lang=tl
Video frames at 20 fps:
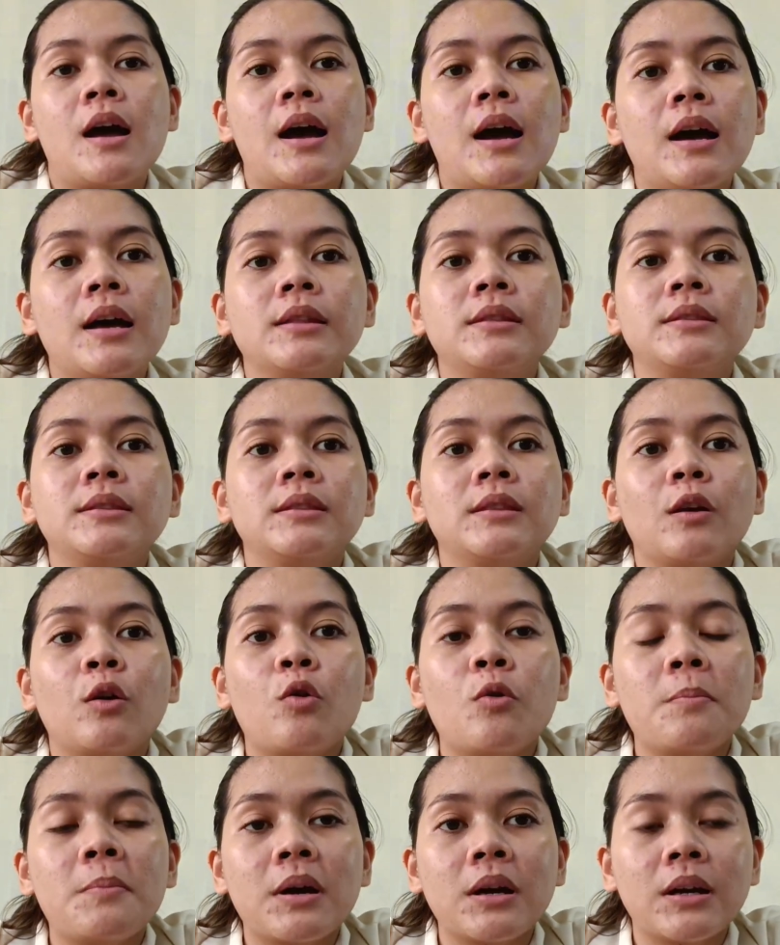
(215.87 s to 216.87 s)
At
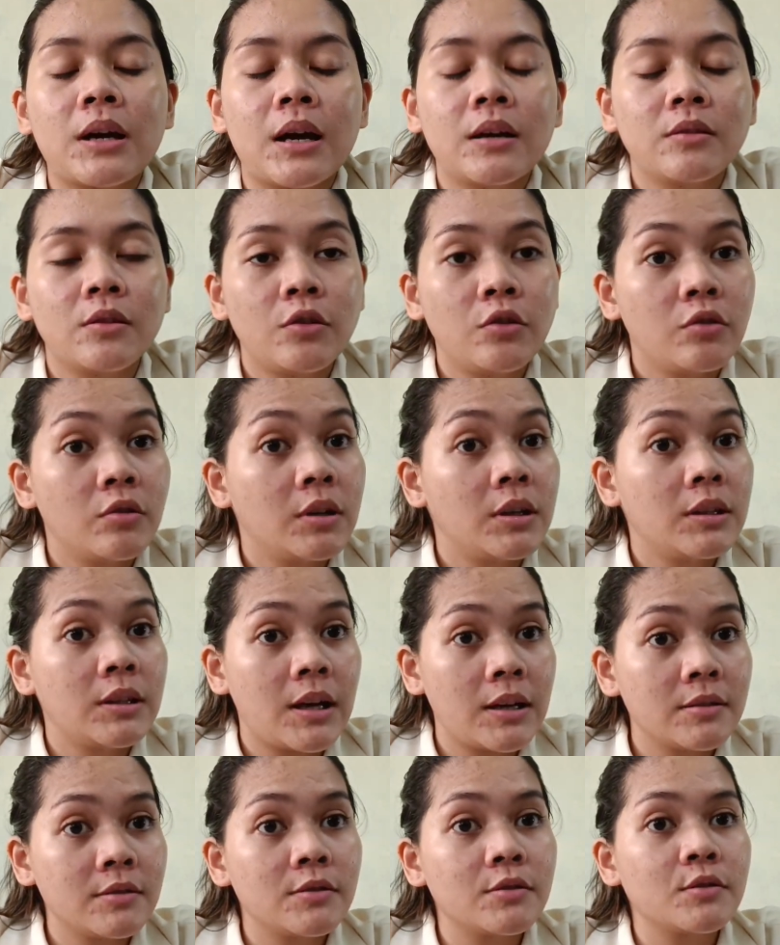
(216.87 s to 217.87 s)
kung magkano yung
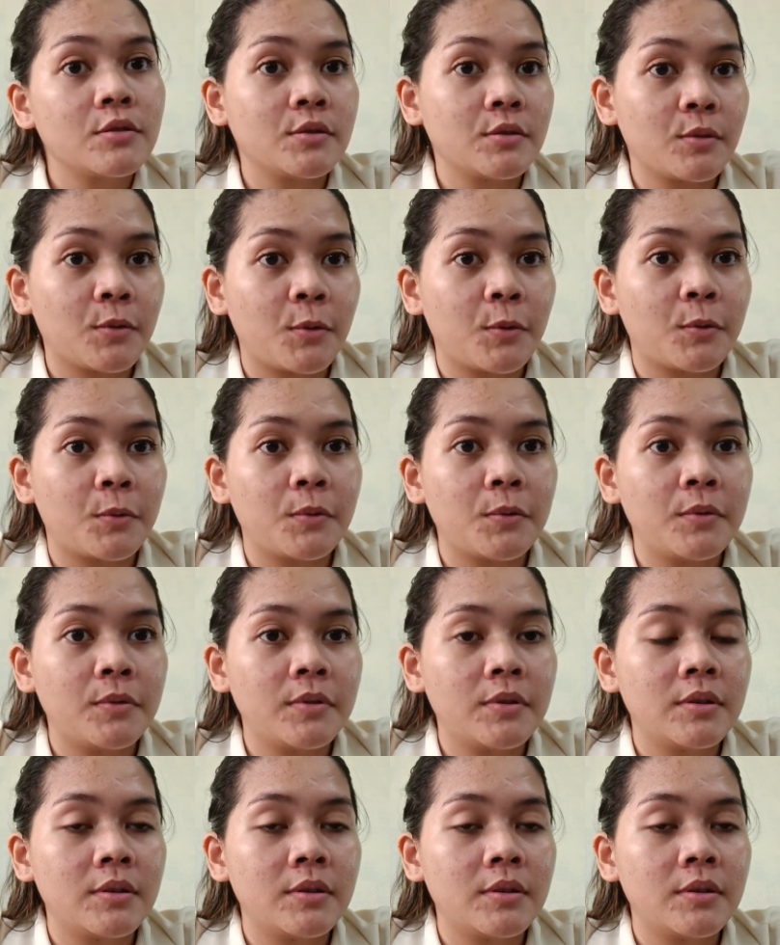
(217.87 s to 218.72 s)
ginastos ko